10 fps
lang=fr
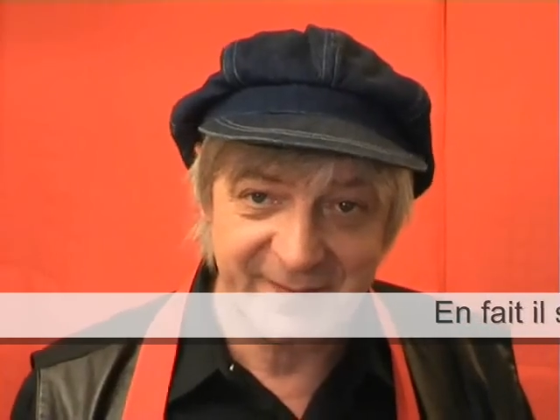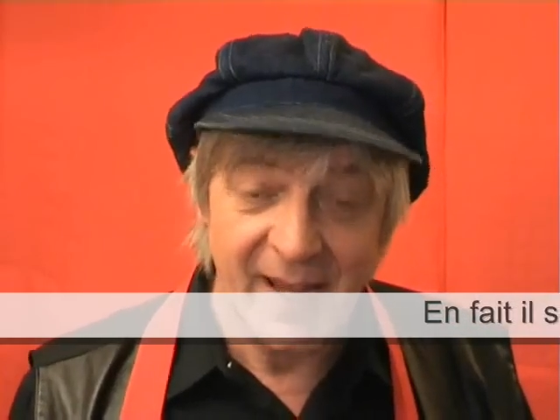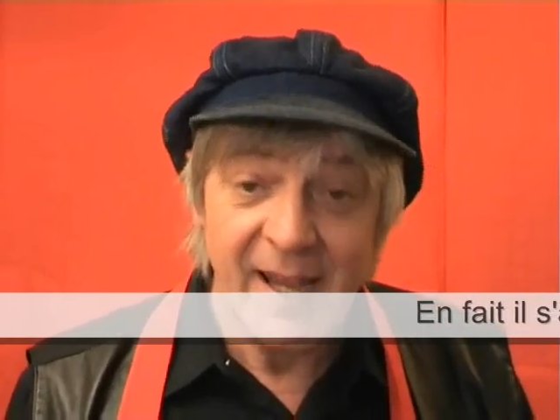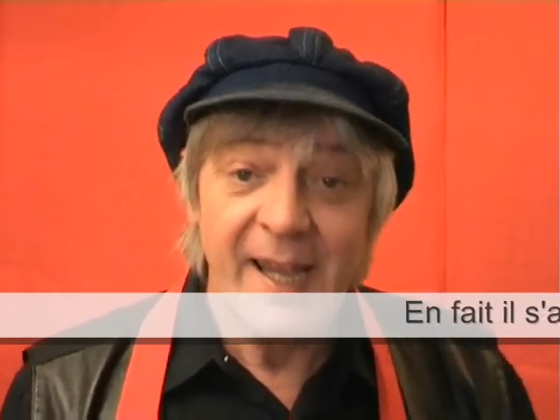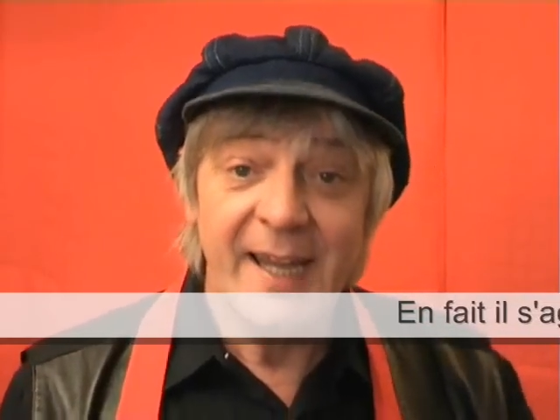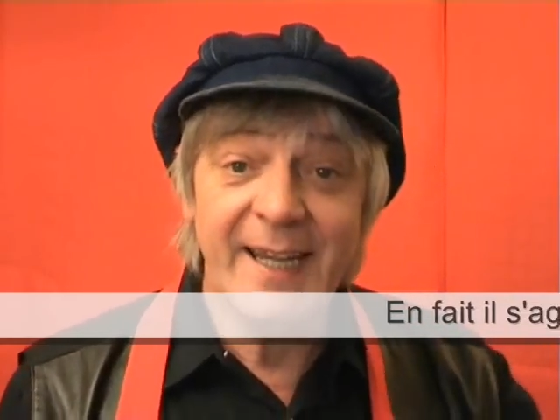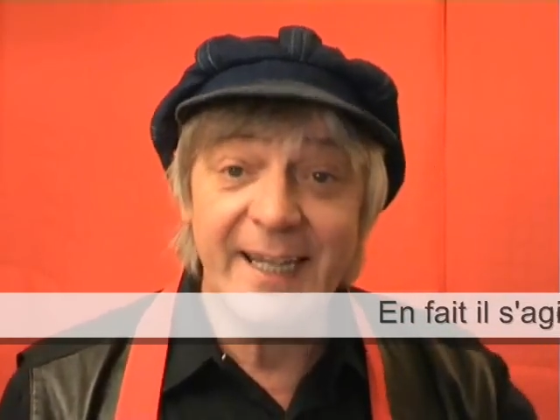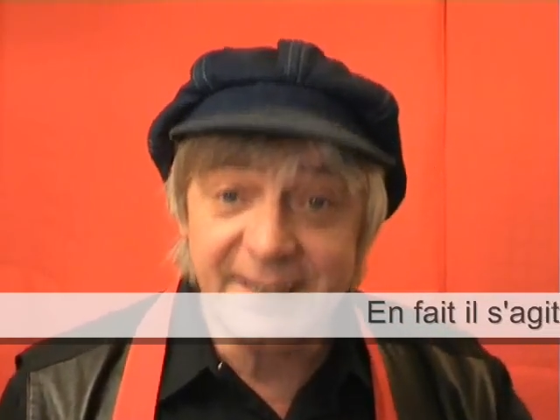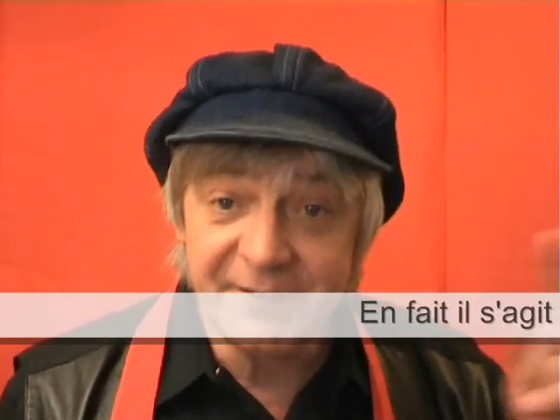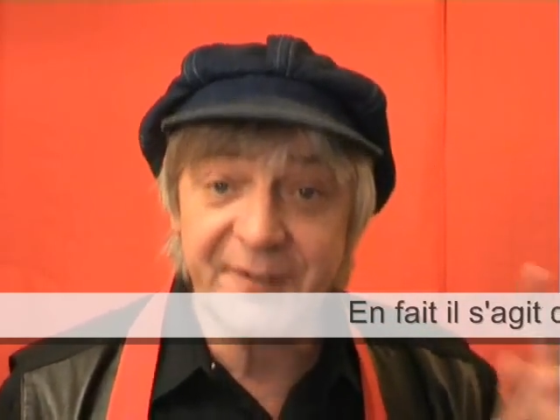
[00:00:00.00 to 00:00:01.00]
Un odeur et
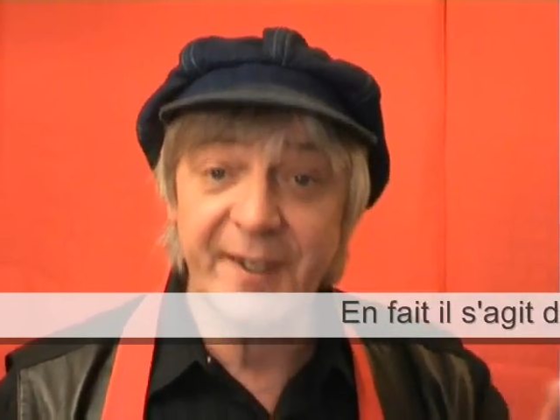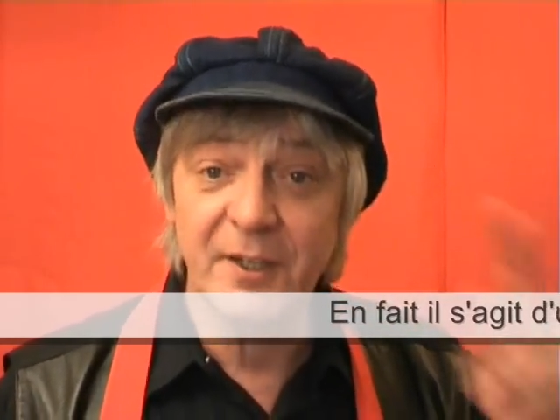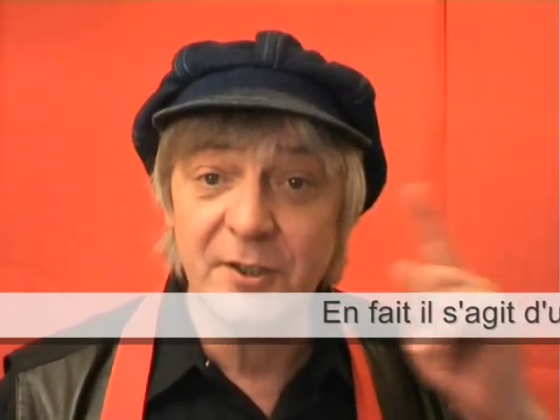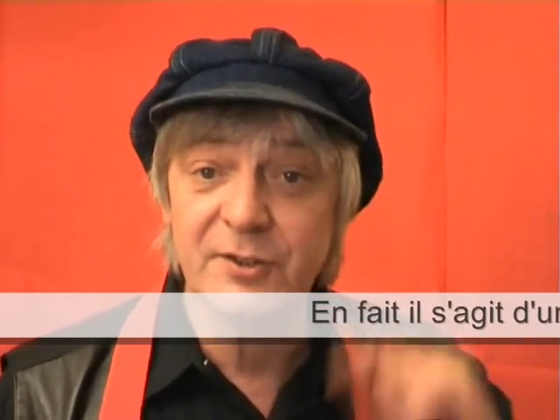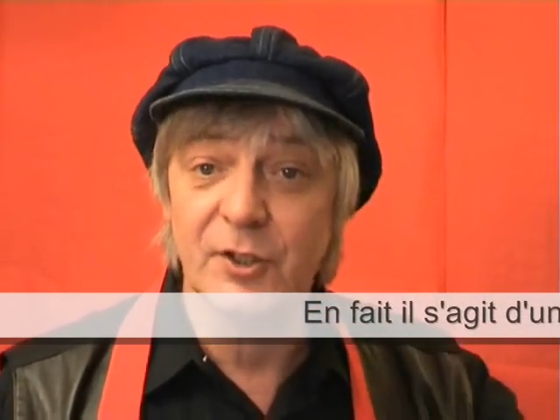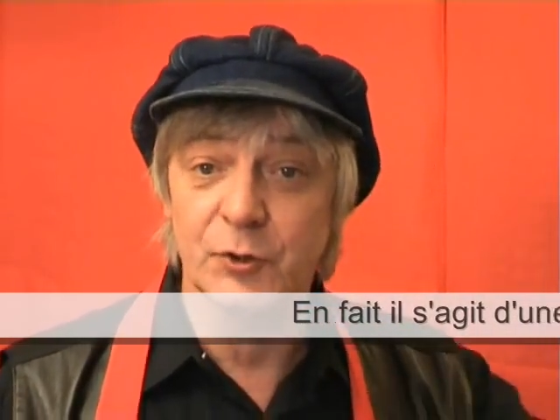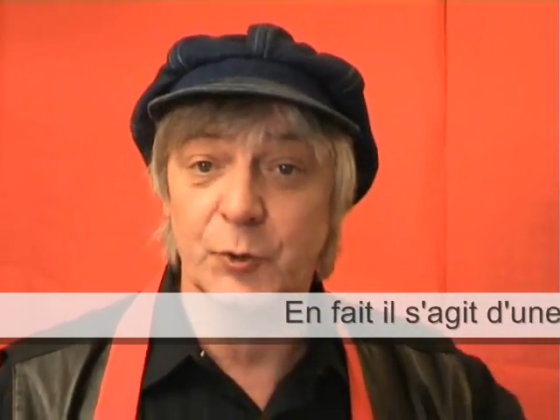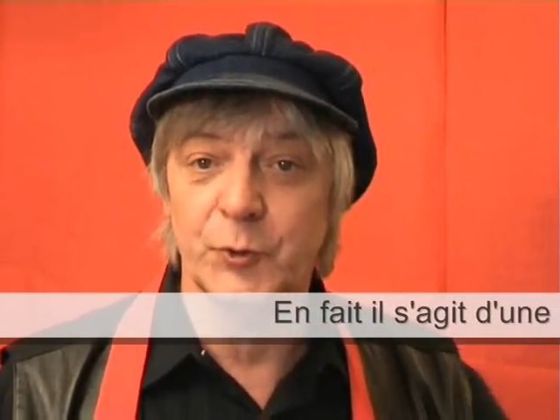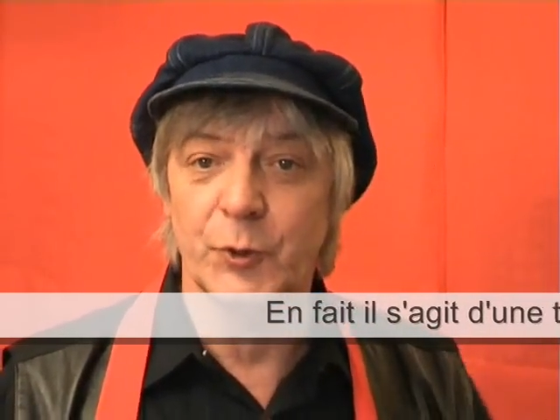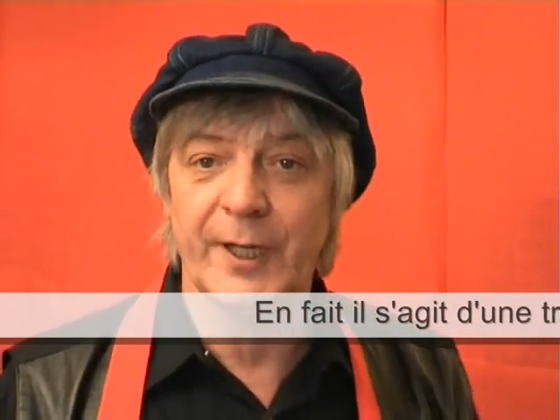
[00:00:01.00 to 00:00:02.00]
de maroilles,
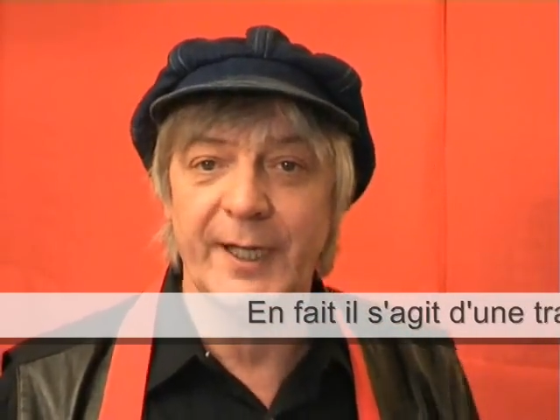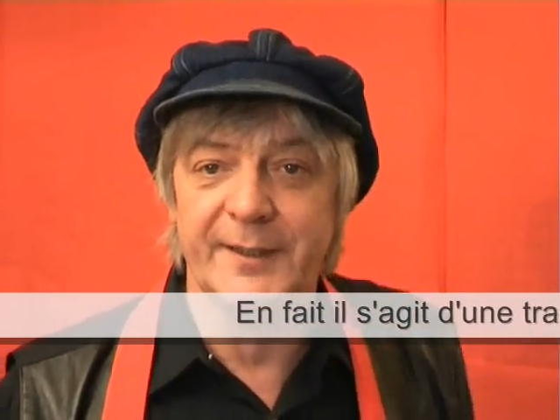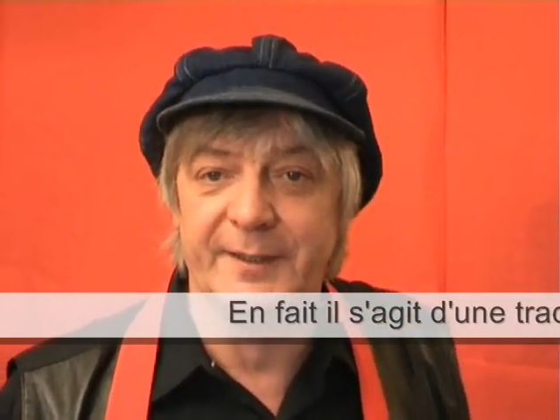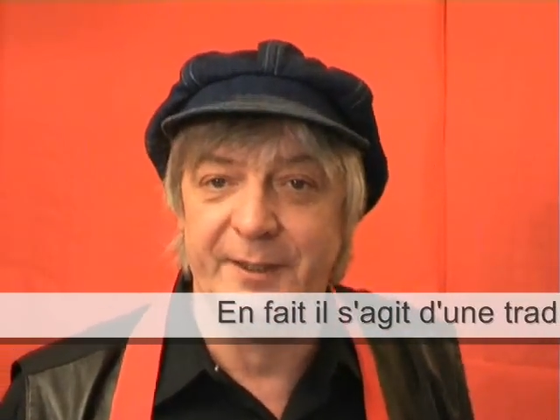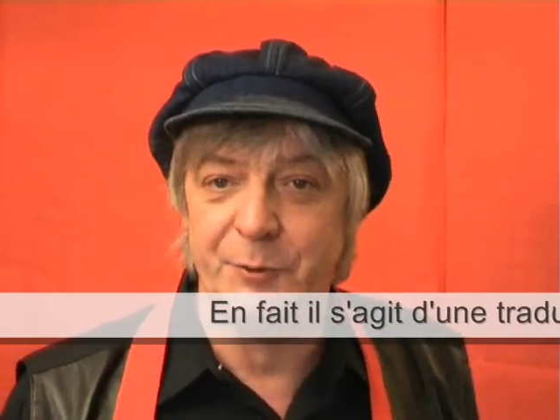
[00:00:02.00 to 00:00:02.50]
pas possible